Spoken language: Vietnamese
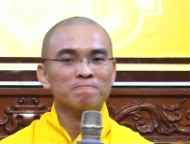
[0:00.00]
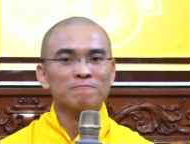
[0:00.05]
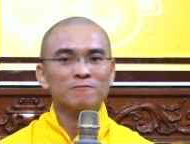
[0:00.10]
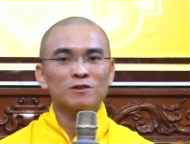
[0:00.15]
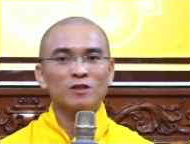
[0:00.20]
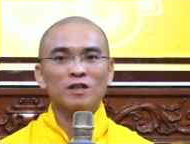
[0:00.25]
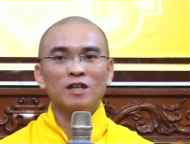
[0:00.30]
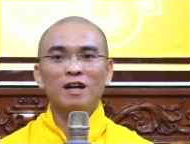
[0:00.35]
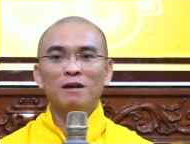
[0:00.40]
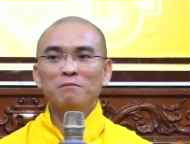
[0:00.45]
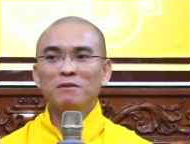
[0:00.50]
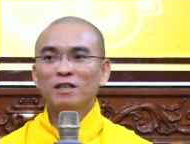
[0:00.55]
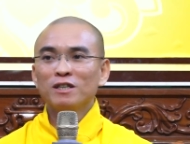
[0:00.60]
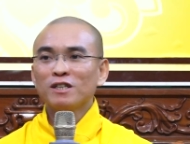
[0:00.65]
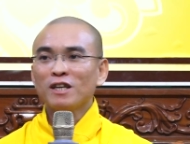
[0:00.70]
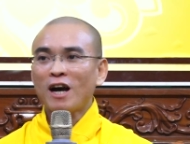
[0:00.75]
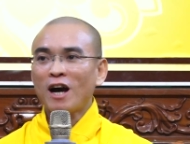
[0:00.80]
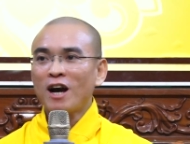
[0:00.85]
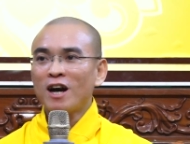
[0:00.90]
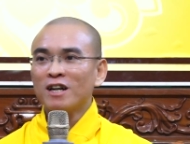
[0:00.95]
Rồi đốm lửa
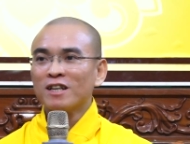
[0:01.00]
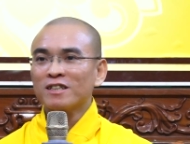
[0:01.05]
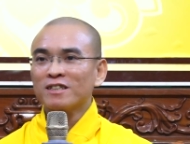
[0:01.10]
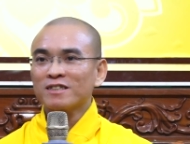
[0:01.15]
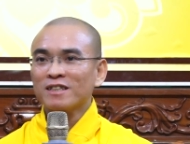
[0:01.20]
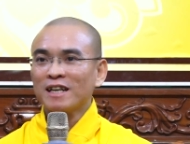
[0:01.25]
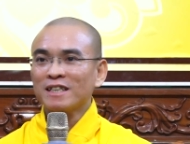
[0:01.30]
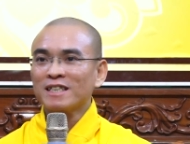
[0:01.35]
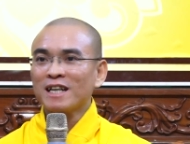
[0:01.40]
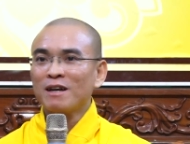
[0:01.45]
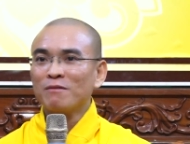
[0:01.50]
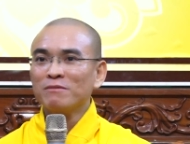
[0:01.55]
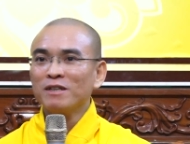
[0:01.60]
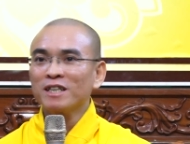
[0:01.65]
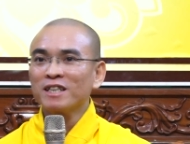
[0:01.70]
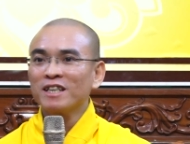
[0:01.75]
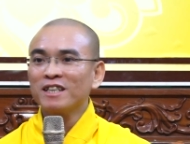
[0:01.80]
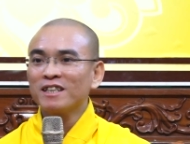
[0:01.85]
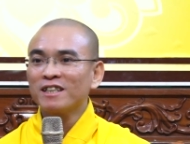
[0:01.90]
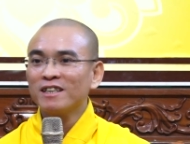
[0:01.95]
nhỏ, tại sao không nên
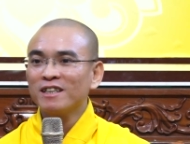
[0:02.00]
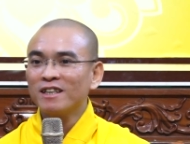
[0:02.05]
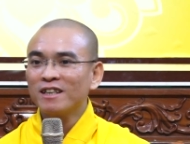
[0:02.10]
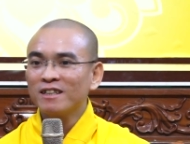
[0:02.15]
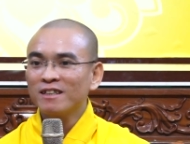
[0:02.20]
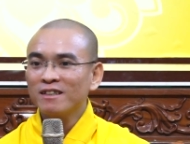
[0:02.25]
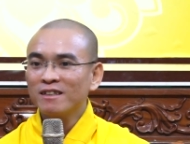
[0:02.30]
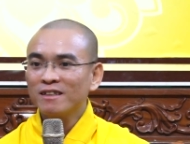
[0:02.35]
khinh thường?